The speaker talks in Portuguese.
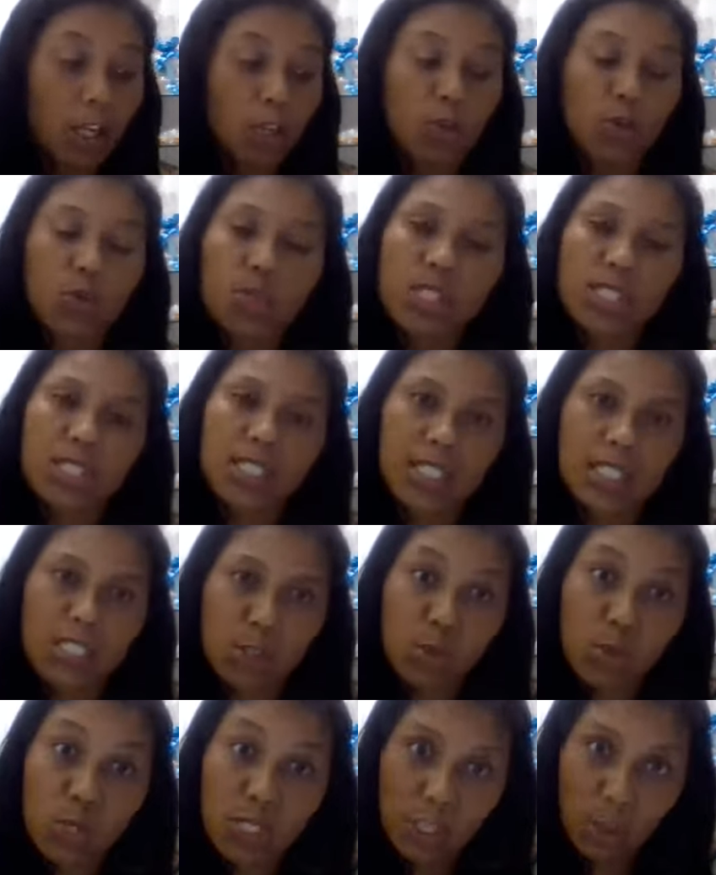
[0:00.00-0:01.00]
Do,
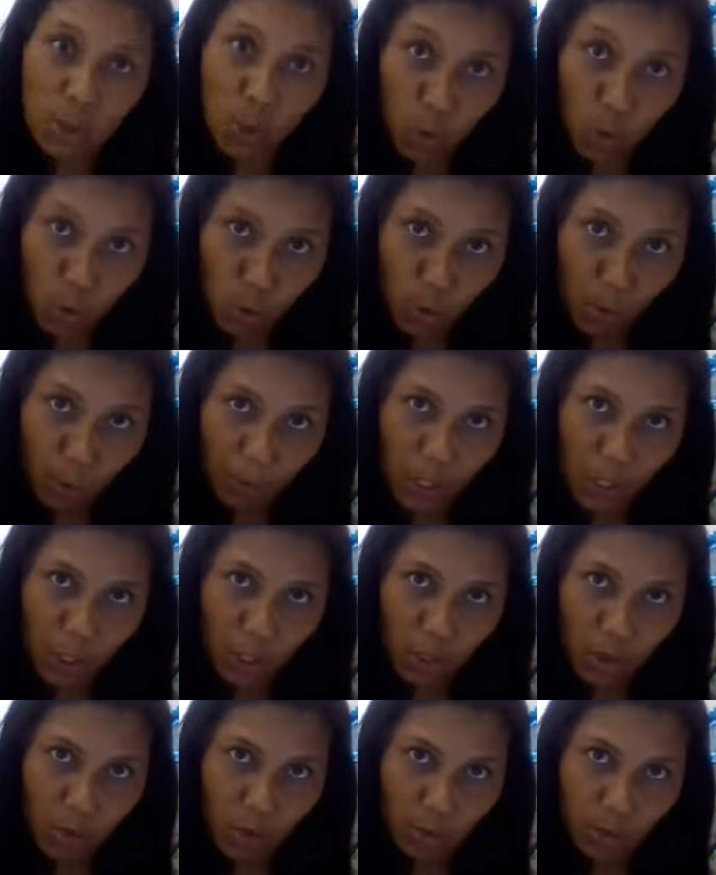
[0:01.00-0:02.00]
do segundo
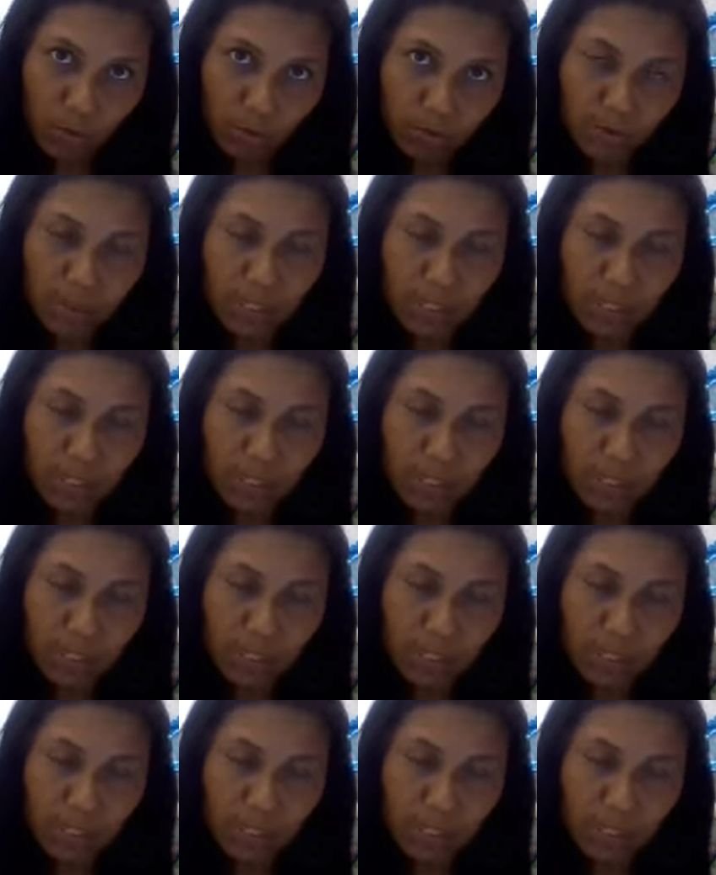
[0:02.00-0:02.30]
pedido